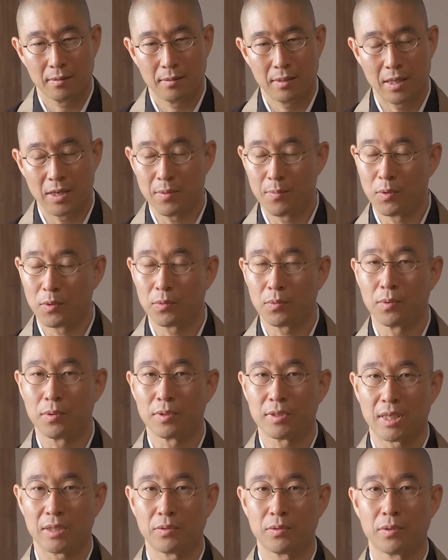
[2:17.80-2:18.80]
何もこ
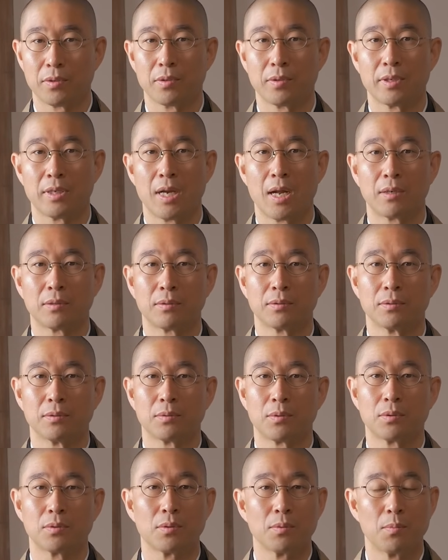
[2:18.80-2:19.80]
う悟りを開く
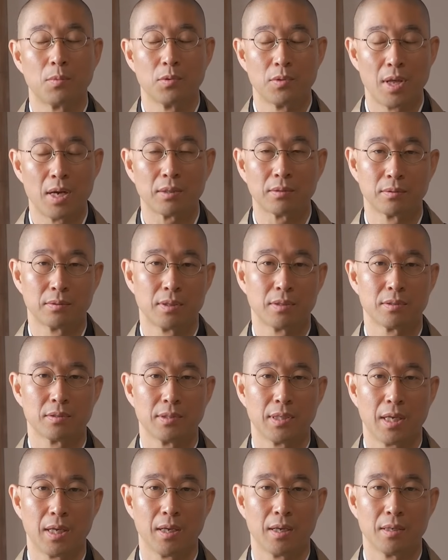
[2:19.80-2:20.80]
こともなくで
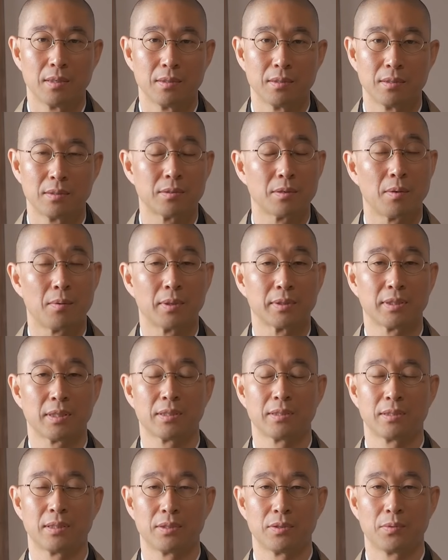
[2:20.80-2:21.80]
すね実は
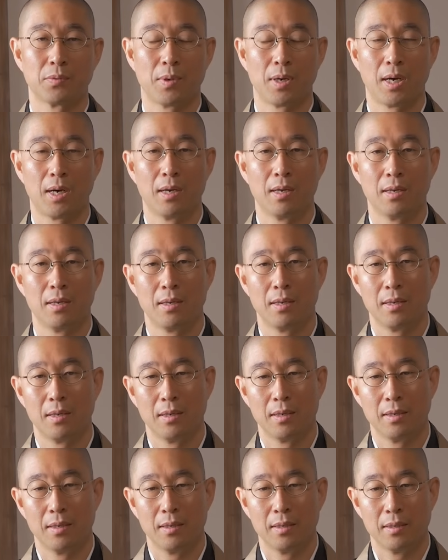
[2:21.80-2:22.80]
私たちは
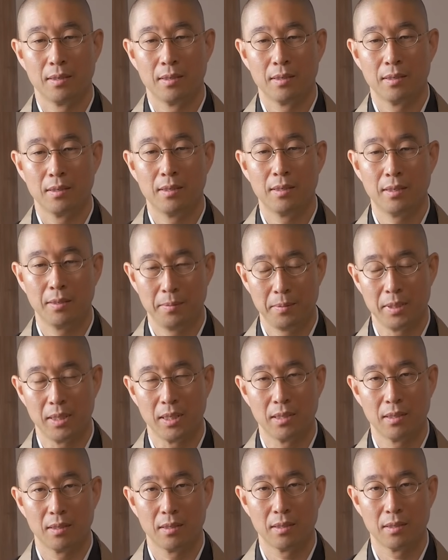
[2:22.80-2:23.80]
日々
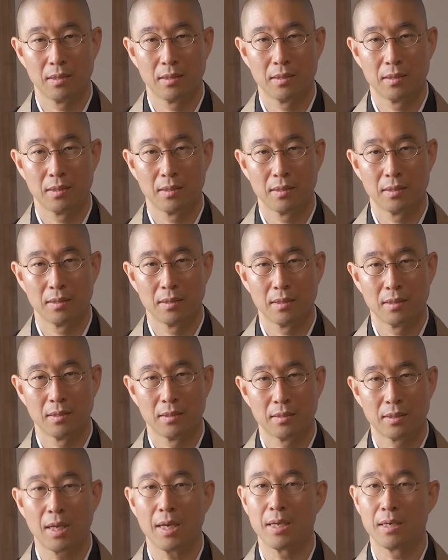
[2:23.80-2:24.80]

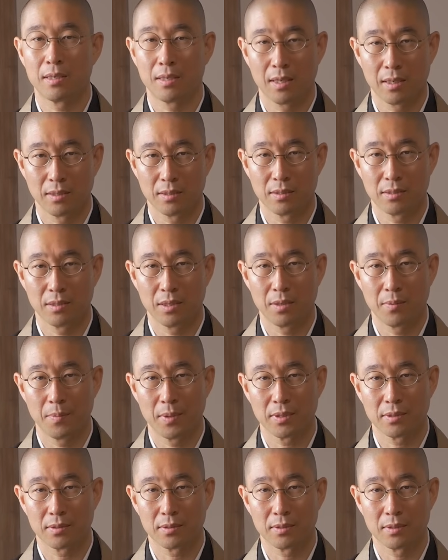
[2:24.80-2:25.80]
体験してい
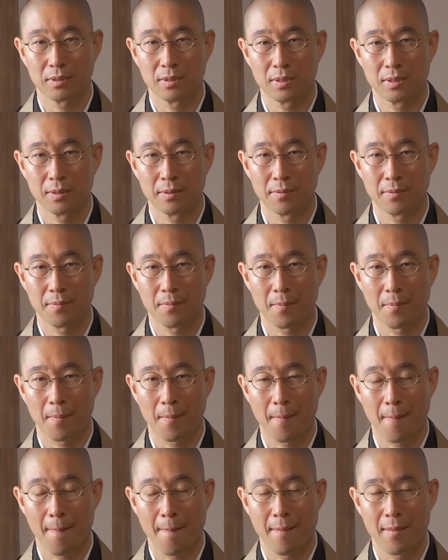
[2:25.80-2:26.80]
ます
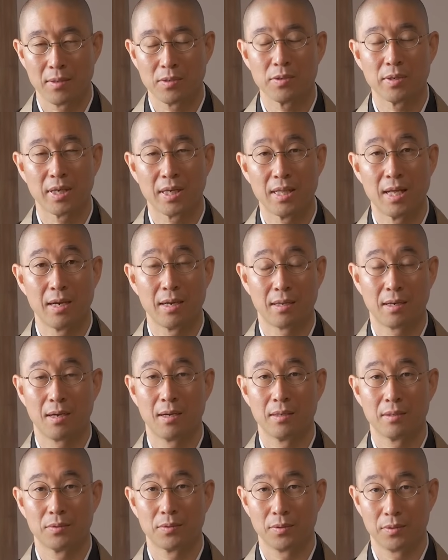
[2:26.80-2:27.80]
それが何
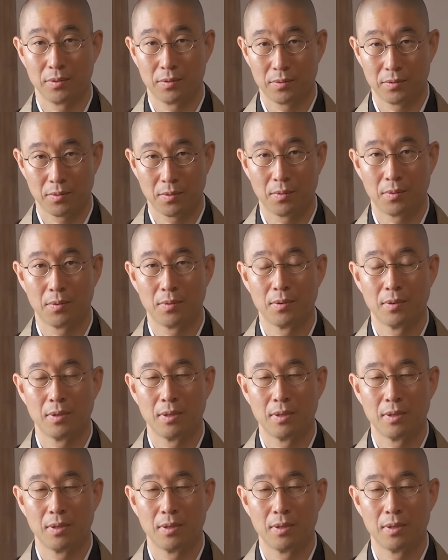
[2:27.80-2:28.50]
かというと